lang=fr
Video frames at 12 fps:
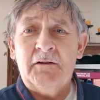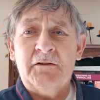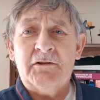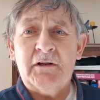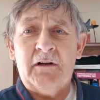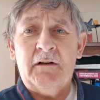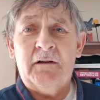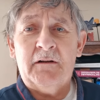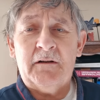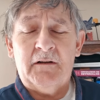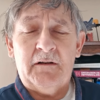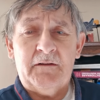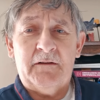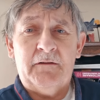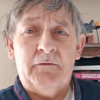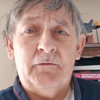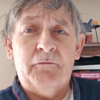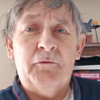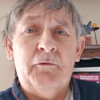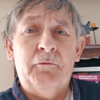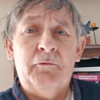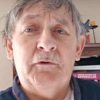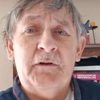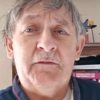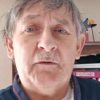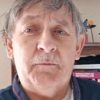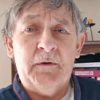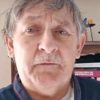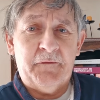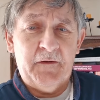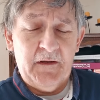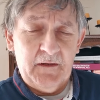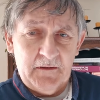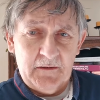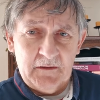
Inch'Allah, si Dieu veut nous donner ce bienfait,